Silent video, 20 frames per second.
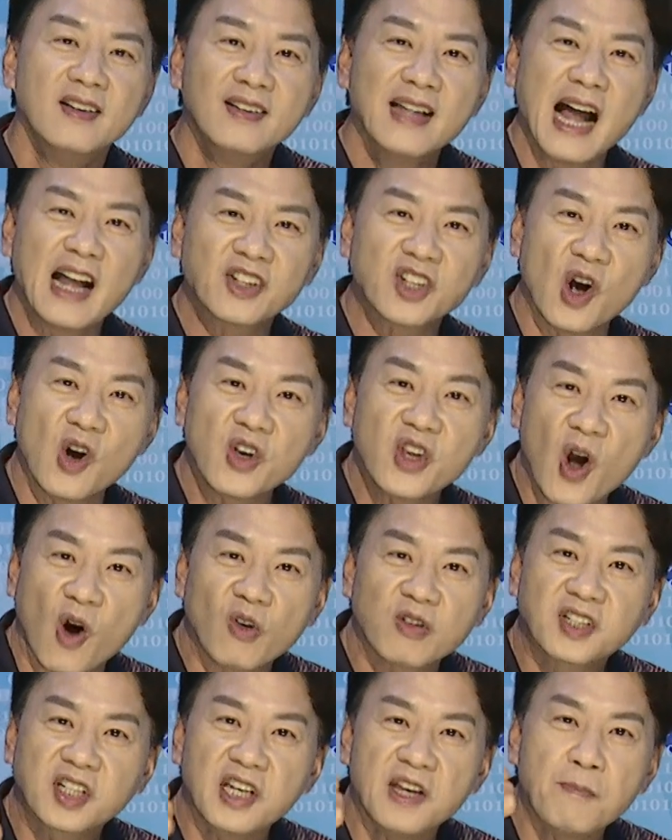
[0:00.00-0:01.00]
那种
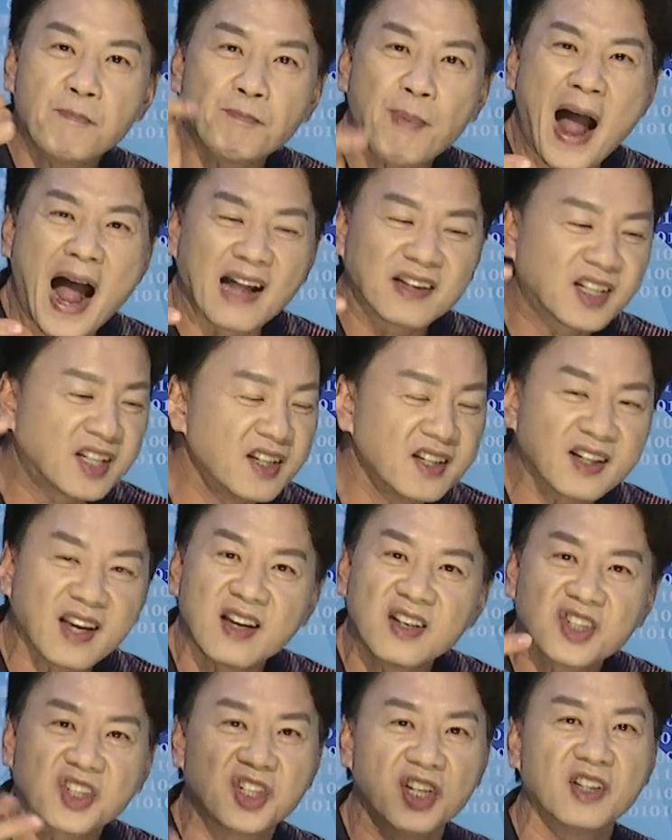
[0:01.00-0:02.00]
勇气、霸气
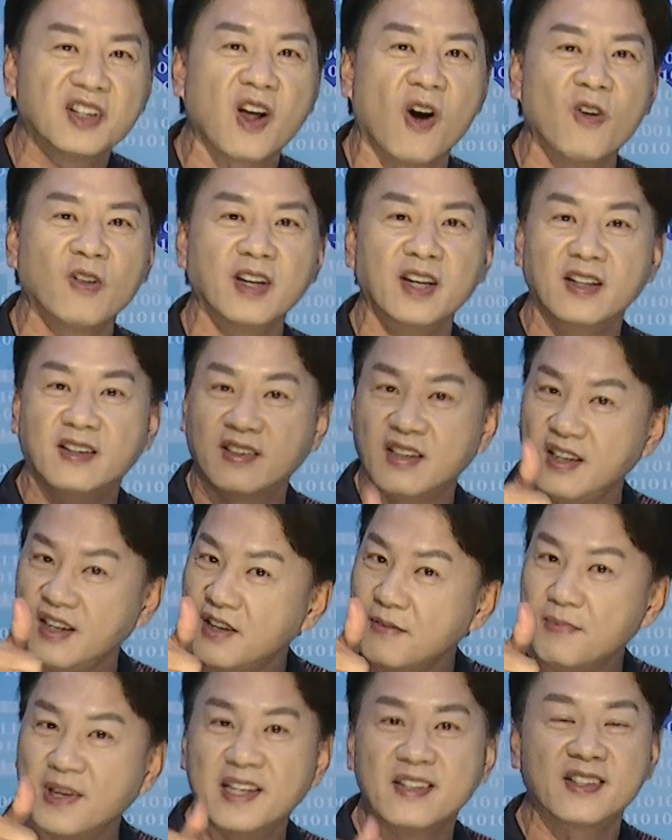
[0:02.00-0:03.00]
跟行动力，
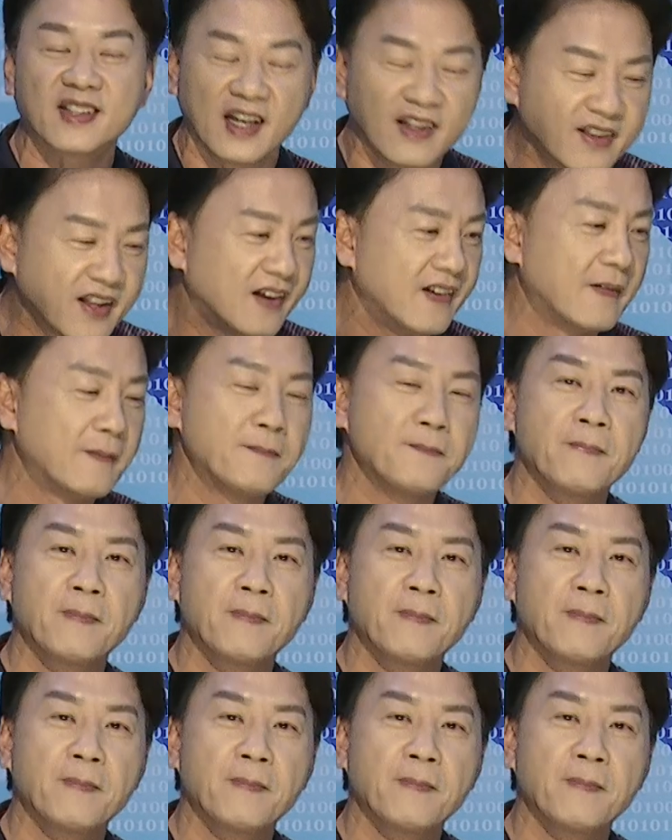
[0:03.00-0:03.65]
第一名，真的，